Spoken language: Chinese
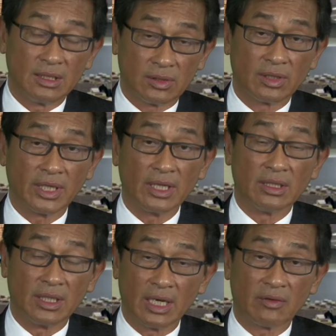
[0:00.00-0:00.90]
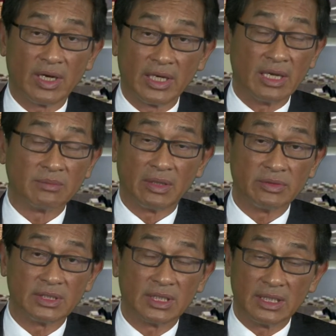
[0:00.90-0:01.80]
当年两块两毛
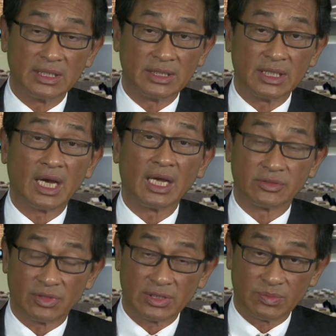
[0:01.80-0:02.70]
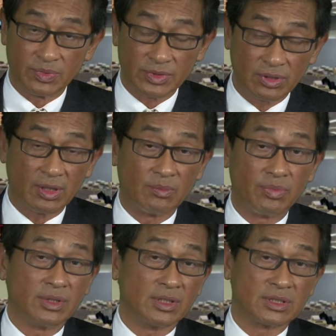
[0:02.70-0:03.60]
一的利息还算是不错，
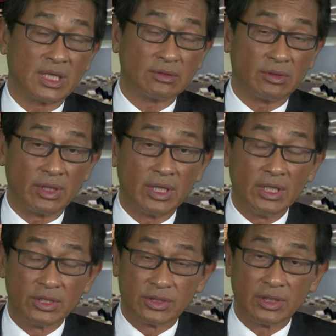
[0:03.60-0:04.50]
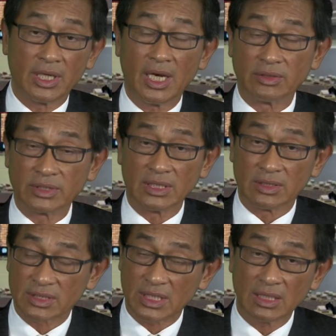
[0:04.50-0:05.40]
不过相对去年好像
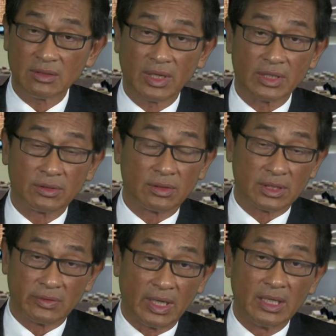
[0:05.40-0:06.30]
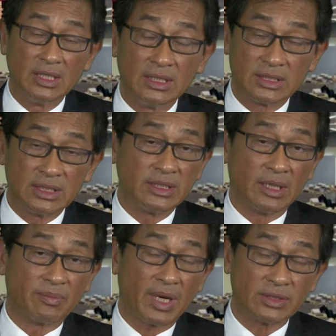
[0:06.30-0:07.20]
有三块多的话，今
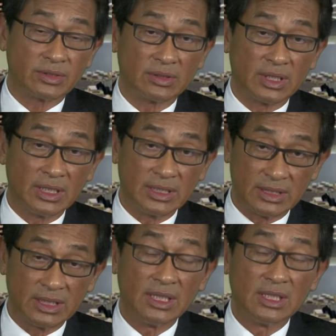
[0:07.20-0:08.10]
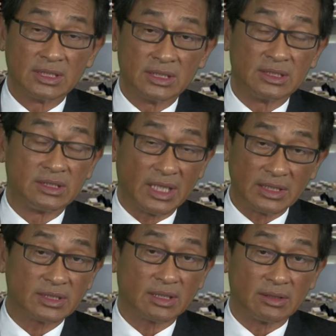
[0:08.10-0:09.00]
年派送的利息是
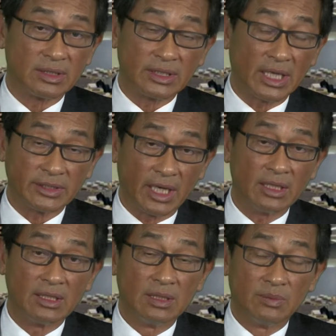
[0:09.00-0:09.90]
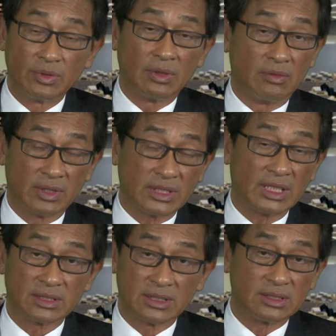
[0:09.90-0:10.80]
减少一点点。不过我想
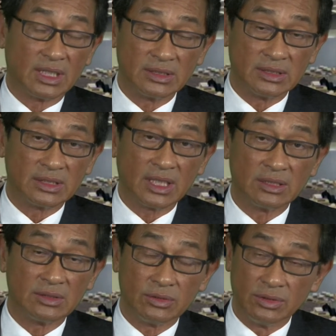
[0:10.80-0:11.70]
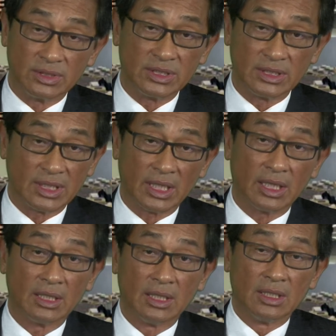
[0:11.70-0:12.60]
市场已经预期的
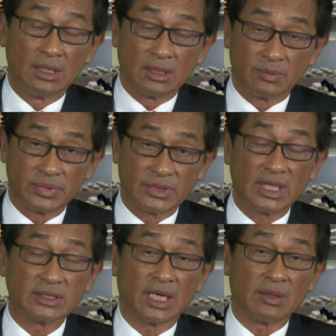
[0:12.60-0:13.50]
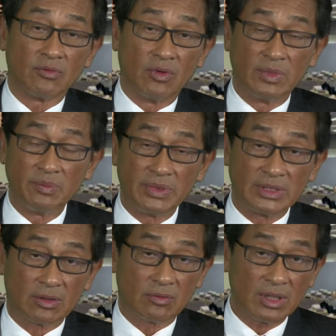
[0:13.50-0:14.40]
了。现在我们比
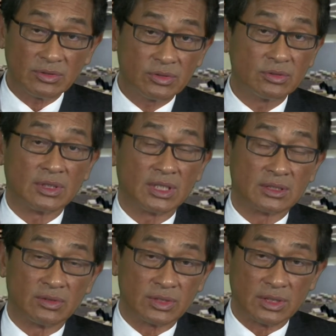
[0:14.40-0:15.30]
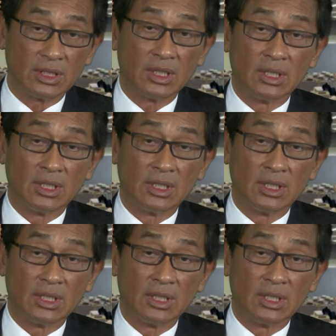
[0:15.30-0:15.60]
较关注的就是